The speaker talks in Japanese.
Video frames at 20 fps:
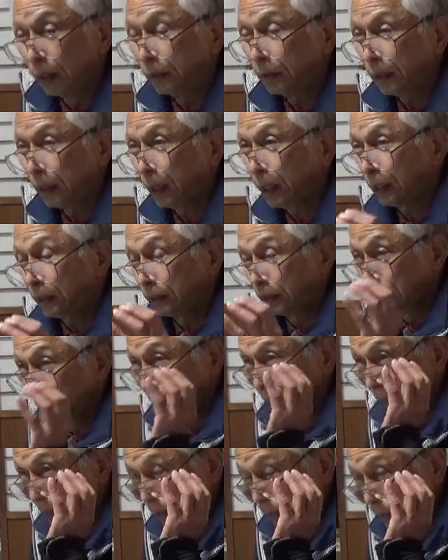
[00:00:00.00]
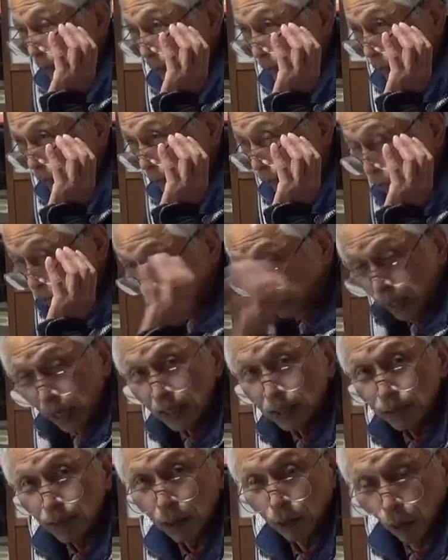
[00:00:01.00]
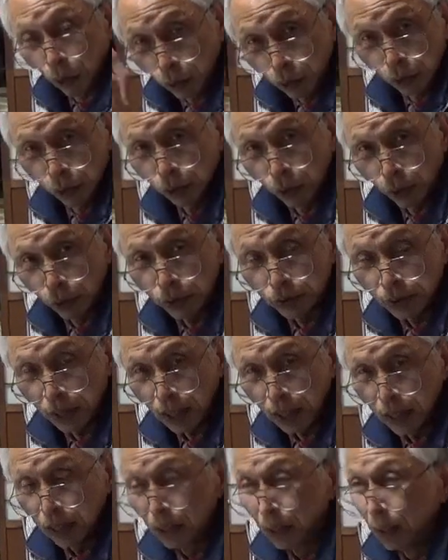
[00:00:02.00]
であの東大臣は近藤ですな